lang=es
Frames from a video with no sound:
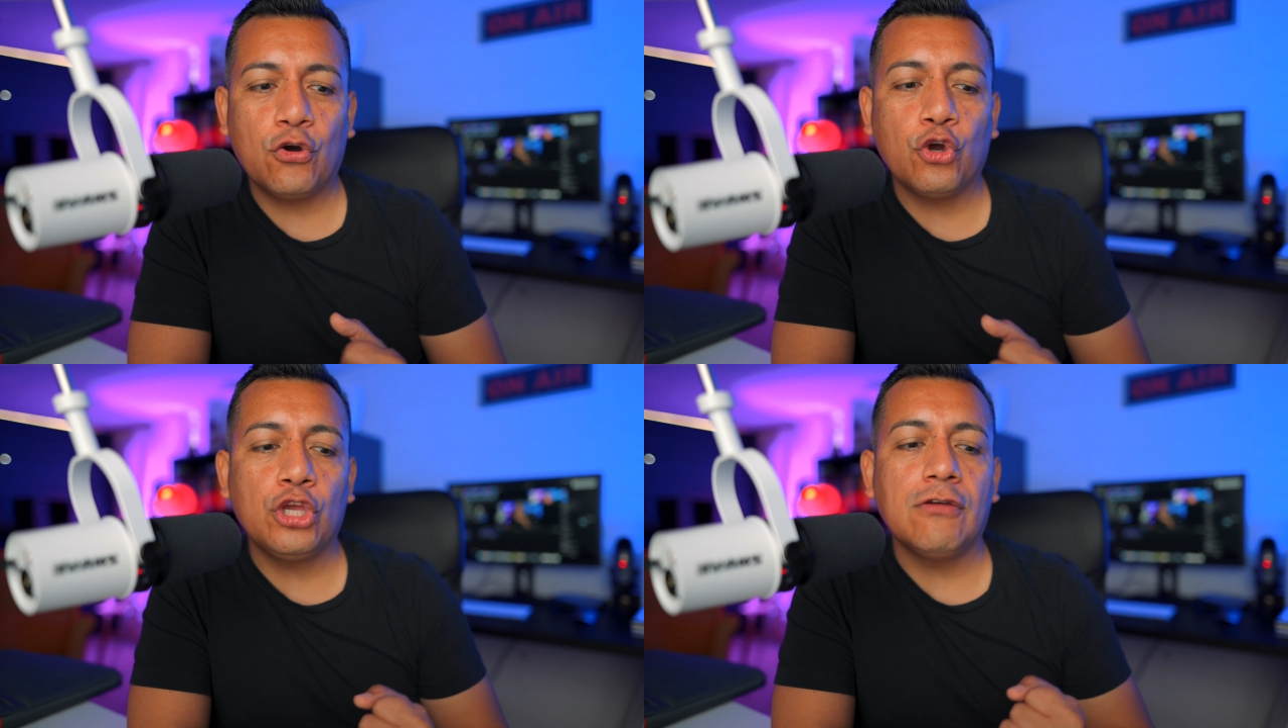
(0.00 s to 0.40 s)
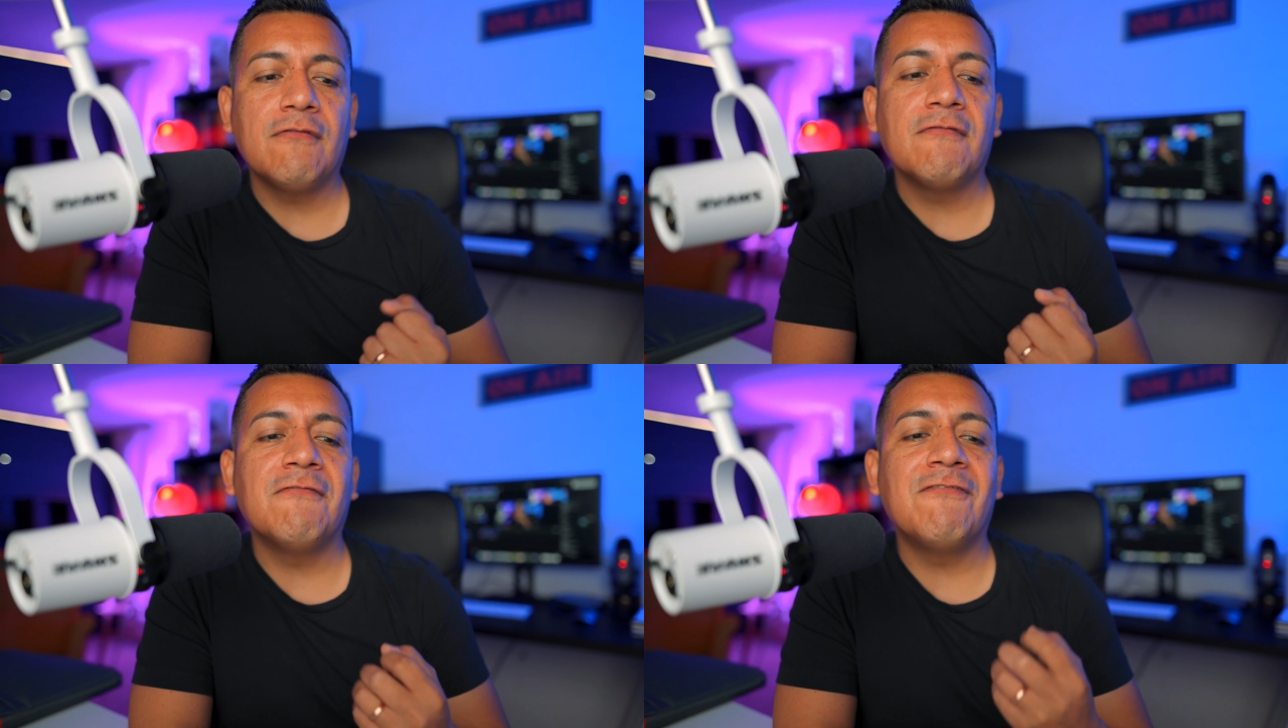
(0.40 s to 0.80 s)
hoy
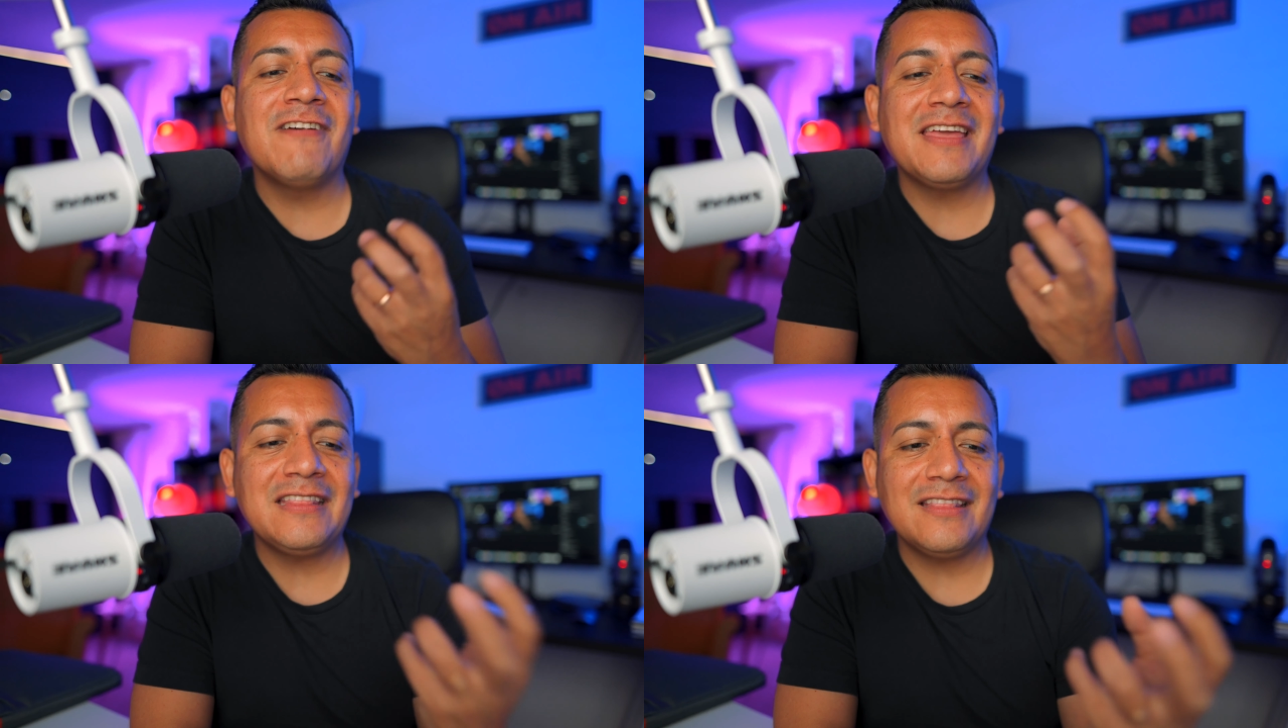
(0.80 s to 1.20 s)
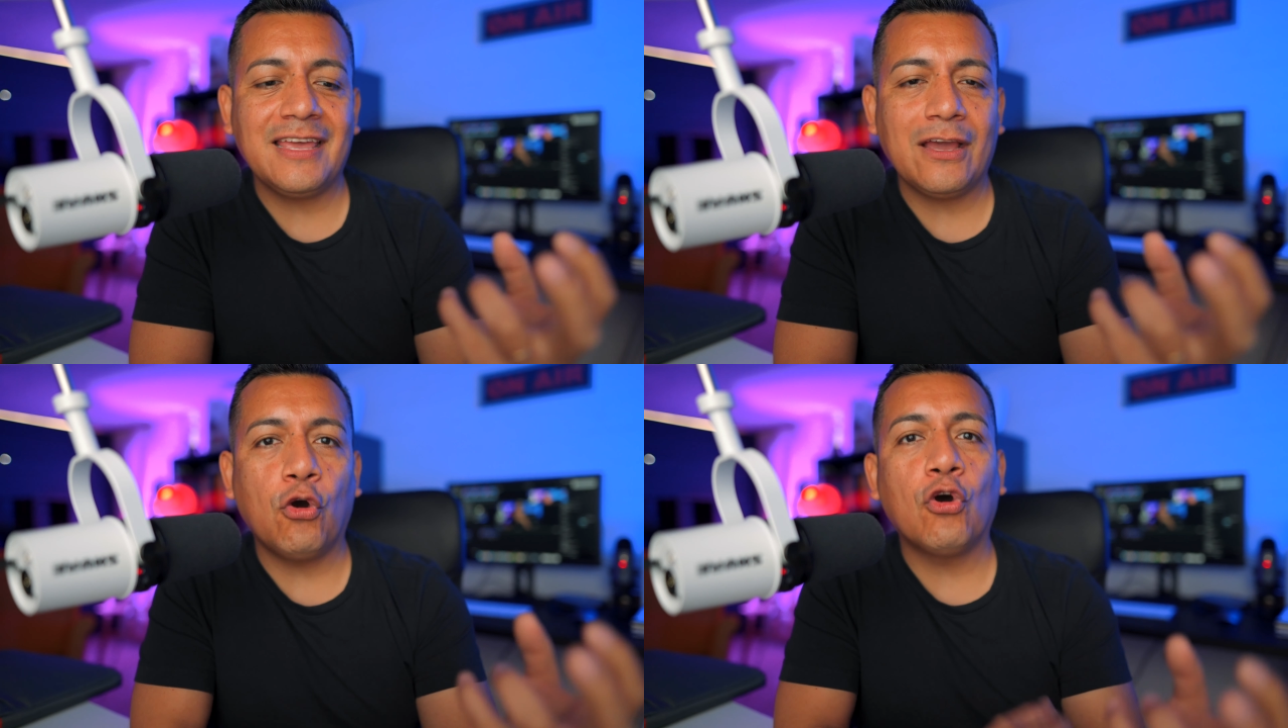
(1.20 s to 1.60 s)

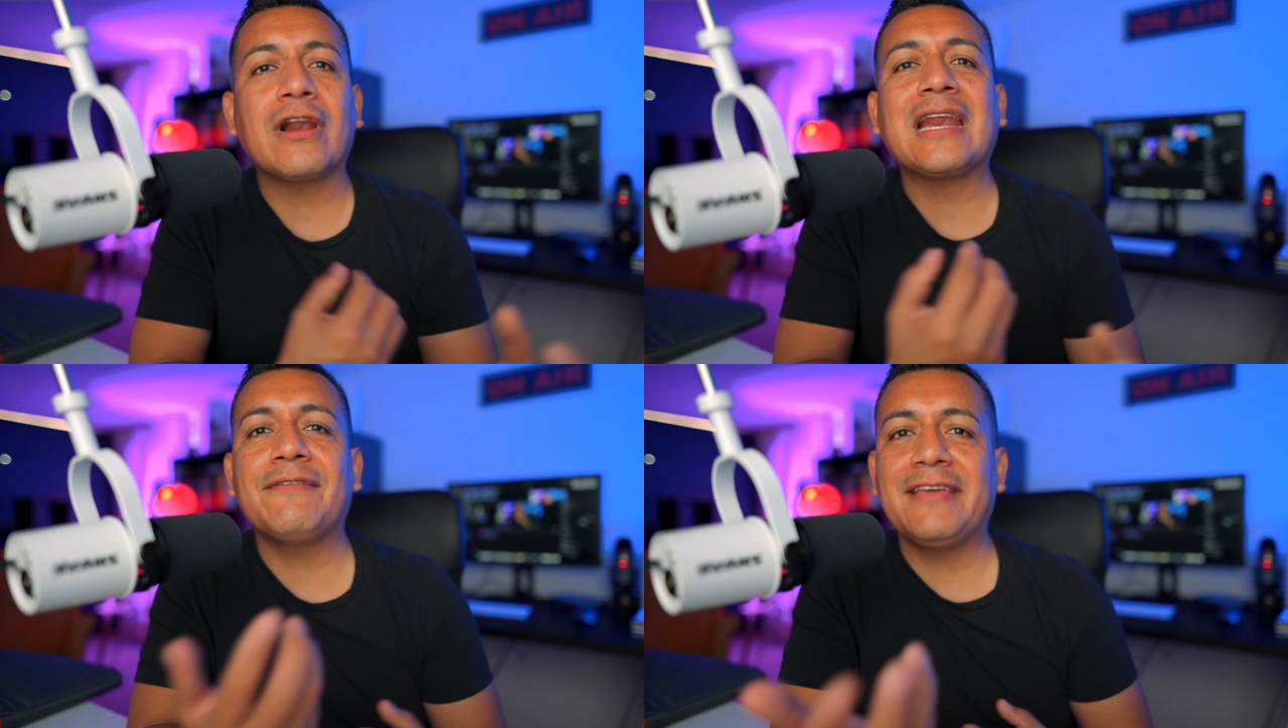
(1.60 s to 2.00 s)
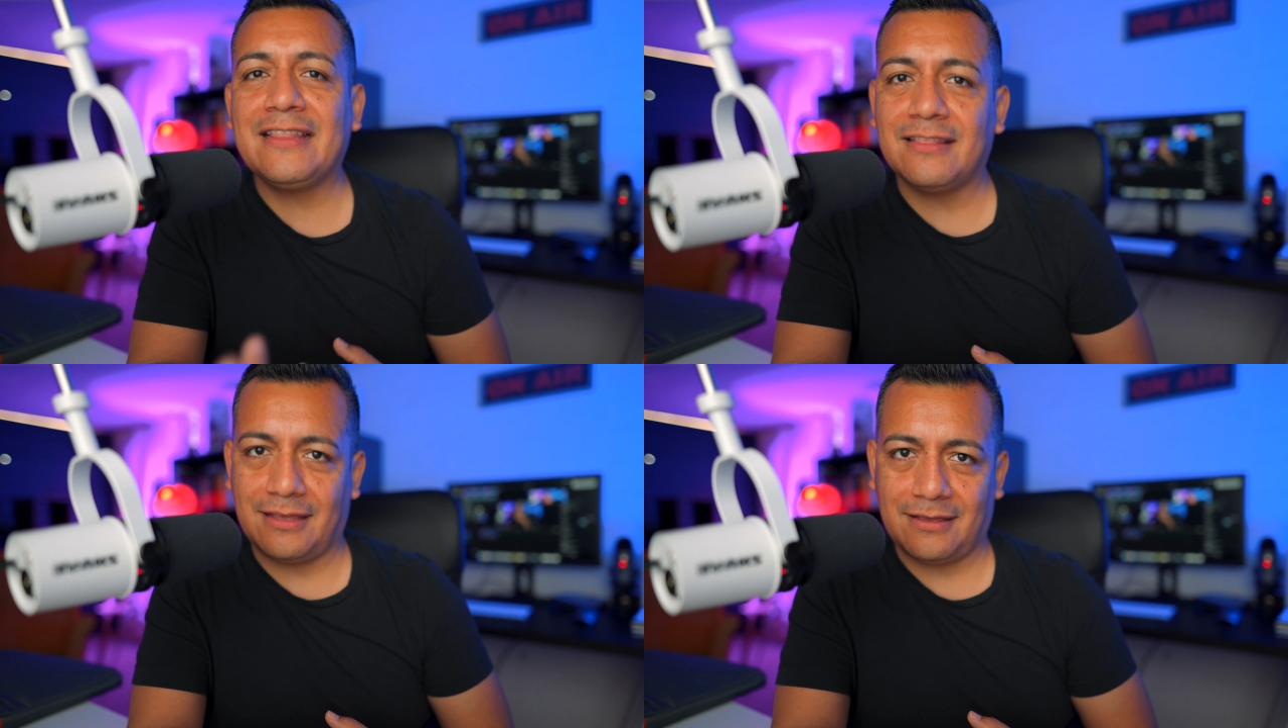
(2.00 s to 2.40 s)
vende o
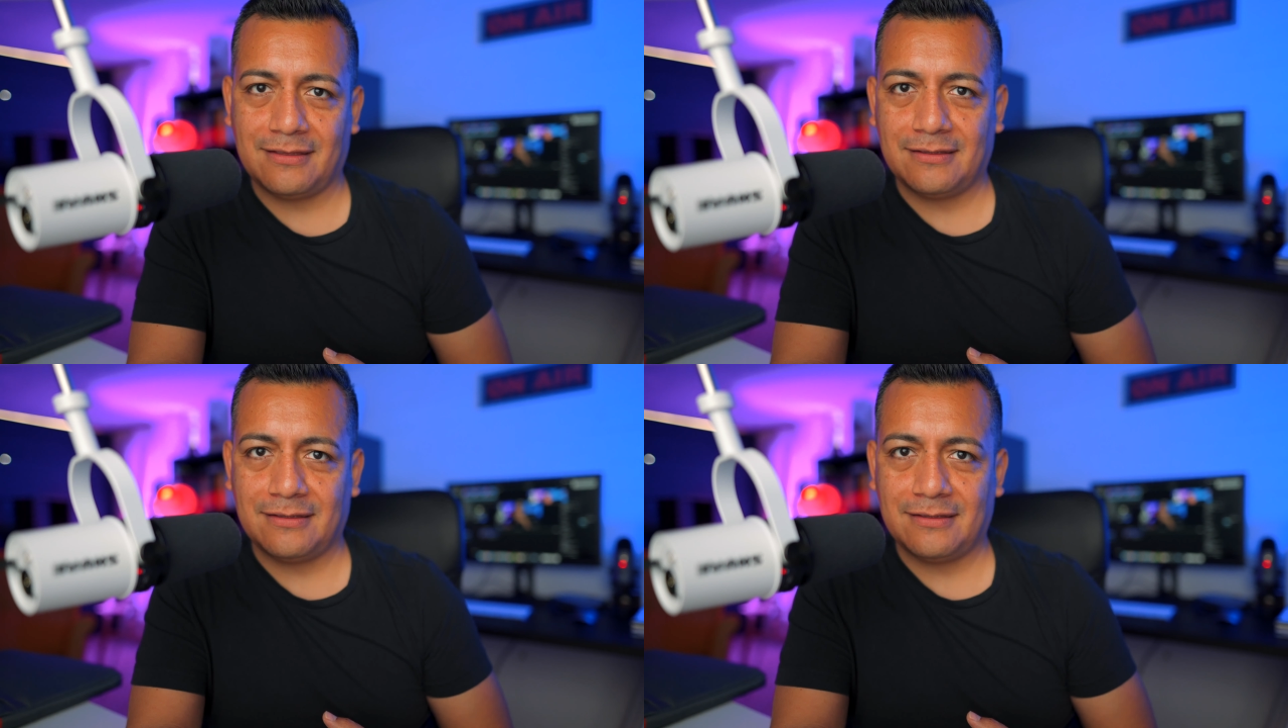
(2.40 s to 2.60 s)
revende.